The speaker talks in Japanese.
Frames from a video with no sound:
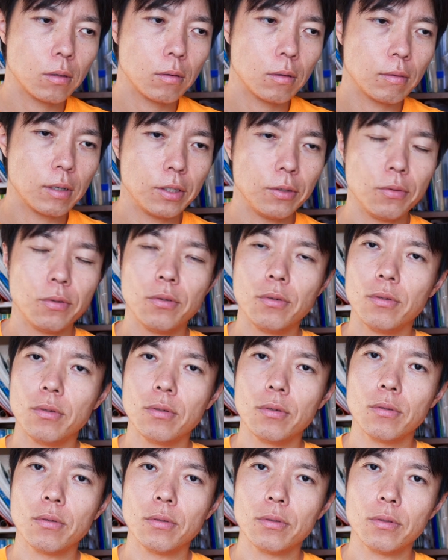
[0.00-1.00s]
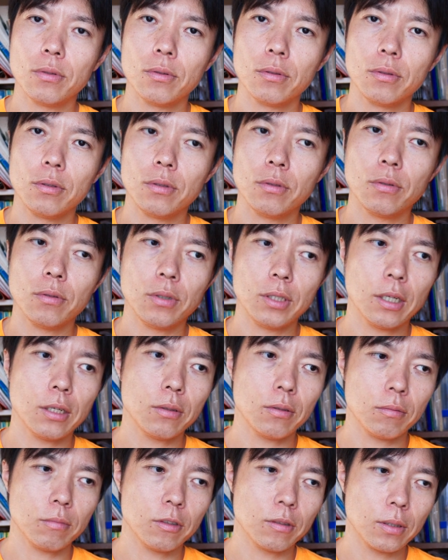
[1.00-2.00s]
は容ごそ容易だ
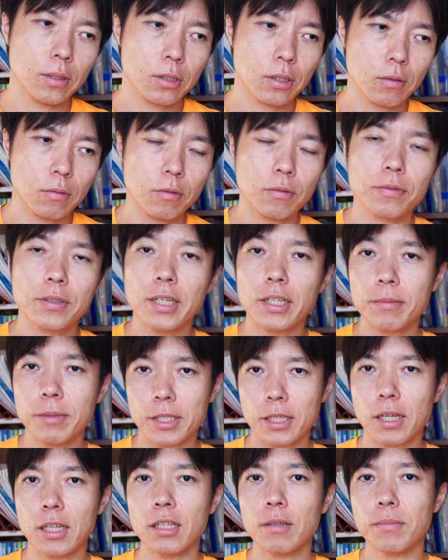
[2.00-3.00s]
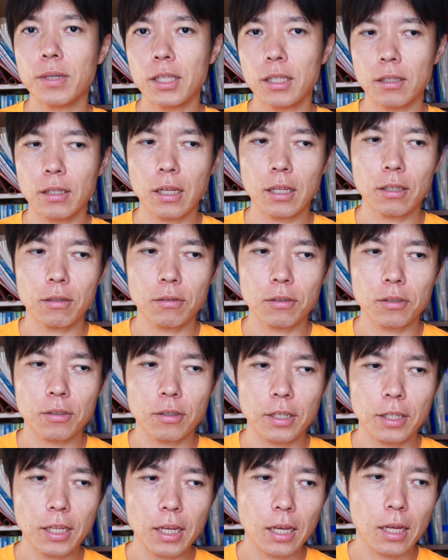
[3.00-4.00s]
と思うんですけど2人目3人目ってなってくにつ
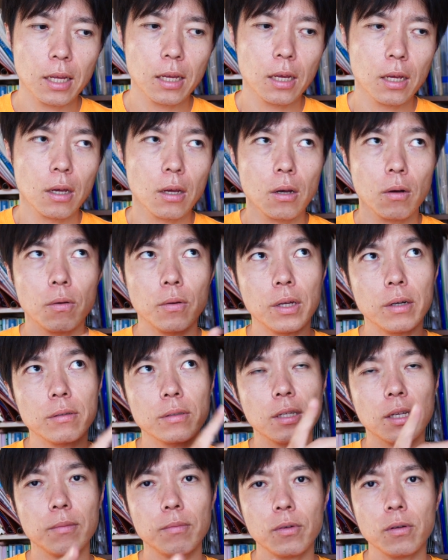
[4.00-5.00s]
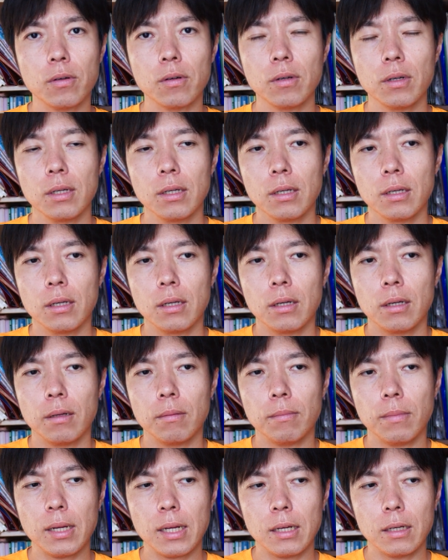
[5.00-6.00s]
れて親御さんも
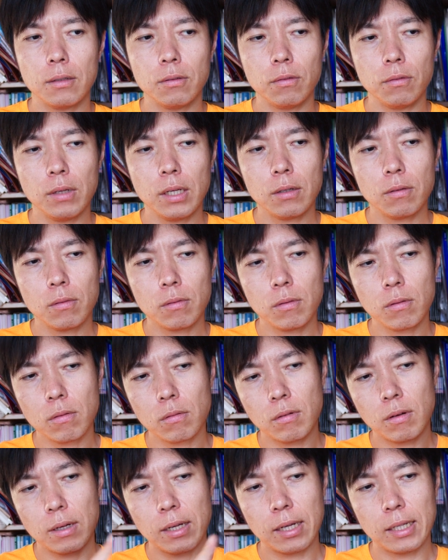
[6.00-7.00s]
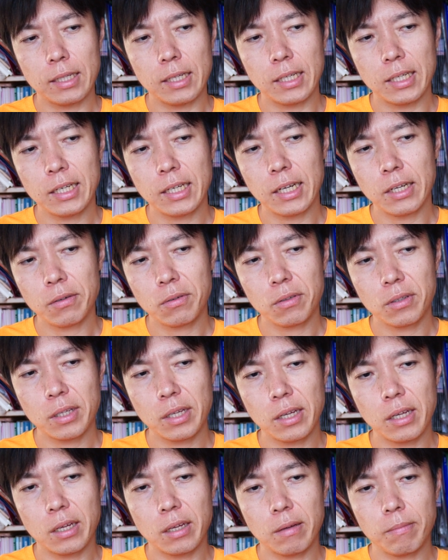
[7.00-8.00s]
まあ上の方は出来が良く
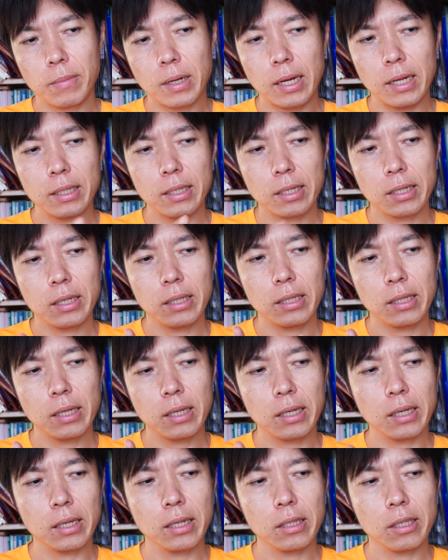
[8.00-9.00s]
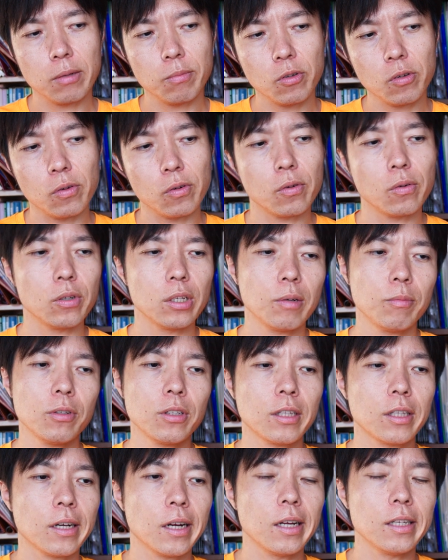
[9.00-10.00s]
て、まあ、あんだけ手かけてもこんなもん
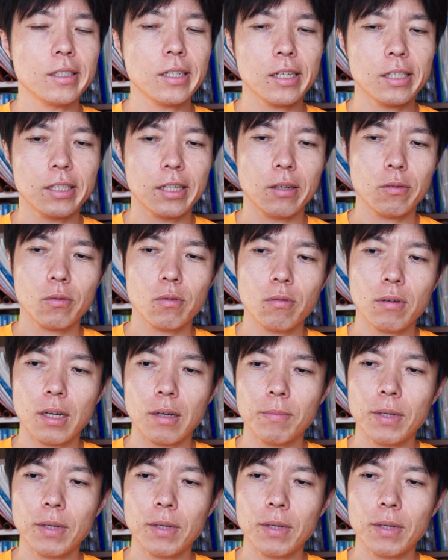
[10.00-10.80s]
だったからじゃあ下の子は